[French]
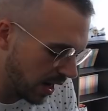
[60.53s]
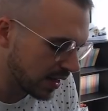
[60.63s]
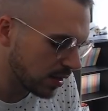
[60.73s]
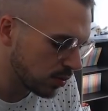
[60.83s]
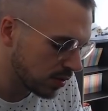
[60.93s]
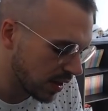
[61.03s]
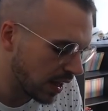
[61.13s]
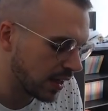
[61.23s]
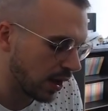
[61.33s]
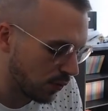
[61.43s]
carte
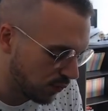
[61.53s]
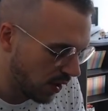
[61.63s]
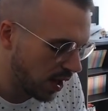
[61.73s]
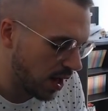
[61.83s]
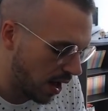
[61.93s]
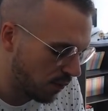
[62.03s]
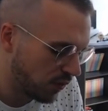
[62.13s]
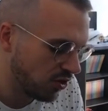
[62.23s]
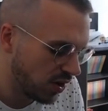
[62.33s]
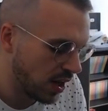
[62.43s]
Strike va
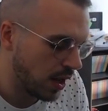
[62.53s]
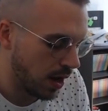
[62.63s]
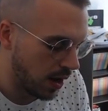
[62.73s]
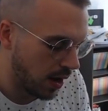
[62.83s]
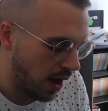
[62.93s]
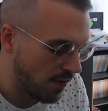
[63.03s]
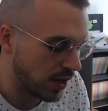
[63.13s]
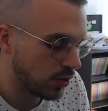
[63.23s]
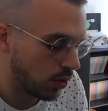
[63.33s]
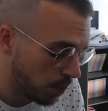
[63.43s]
infliger euh,
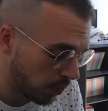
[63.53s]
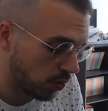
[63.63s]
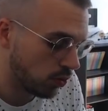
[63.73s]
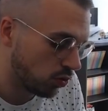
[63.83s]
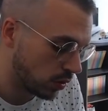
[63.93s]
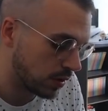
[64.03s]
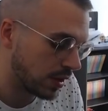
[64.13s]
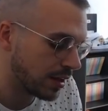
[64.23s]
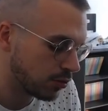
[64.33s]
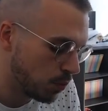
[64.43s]
avec 30% de chance
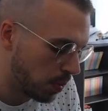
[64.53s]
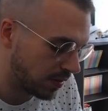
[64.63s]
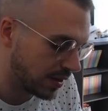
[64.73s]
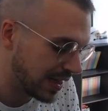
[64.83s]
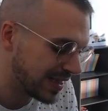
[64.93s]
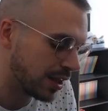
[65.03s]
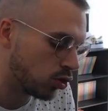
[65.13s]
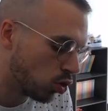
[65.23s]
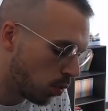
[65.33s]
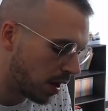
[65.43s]
la super saignée.
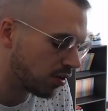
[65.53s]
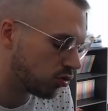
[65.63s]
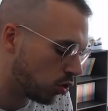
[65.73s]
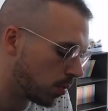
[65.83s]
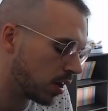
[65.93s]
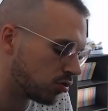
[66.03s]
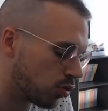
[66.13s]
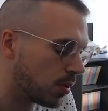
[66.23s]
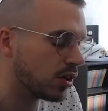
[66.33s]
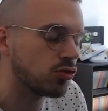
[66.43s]
C'est dommage, dommage,
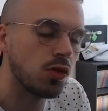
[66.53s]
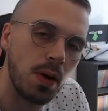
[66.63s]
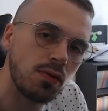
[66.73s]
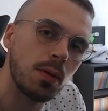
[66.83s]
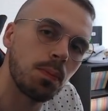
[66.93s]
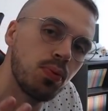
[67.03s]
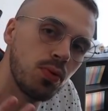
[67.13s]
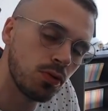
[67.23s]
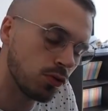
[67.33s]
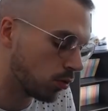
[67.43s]
dommage de ne pas avoir
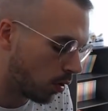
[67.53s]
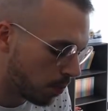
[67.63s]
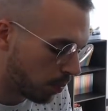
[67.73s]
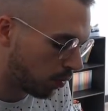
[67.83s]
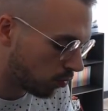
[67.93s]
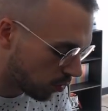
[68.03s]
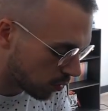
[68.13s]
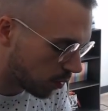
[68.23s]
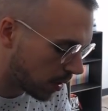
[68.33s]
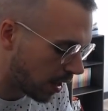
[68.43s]
plus que 30% de
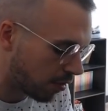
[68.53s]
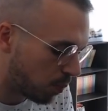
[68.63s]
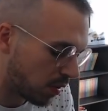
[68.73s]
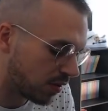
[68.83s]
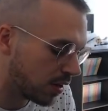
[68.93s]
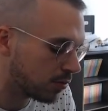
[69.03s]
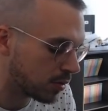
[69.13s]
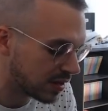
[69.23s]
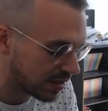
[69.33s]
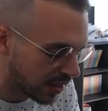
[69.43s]
chance de mettre la super saignée sur
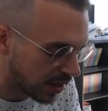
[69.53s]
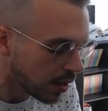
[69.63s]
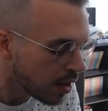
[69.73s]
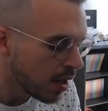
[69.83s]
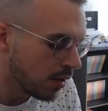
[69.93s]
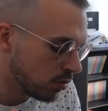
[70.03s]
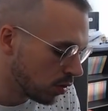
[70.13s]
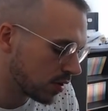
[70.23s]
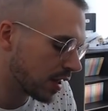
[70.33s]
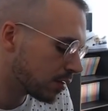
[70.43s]
les strikes.
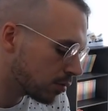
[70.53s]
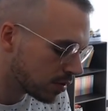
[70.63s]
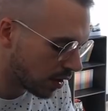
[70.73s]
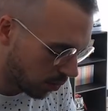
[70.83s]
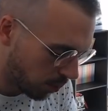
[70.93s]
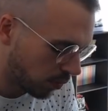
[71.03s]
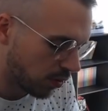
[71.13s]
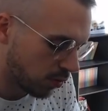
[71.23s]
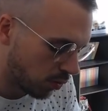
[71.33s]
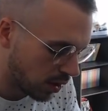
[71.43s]
Ne serait-ce que
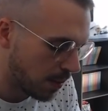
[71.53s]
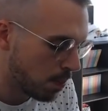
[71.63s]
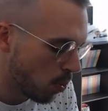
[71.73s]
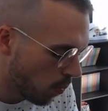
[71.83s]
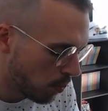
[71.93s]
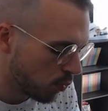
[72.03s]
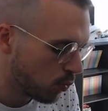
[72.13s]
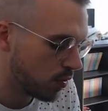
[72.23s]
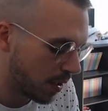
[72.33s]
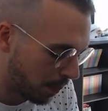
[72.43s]
50%, ça aurait été beaucoup
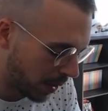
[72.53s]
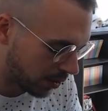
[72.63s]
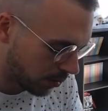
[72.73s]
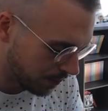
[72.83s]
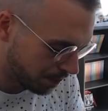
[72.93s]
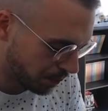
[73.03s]
plus impactant.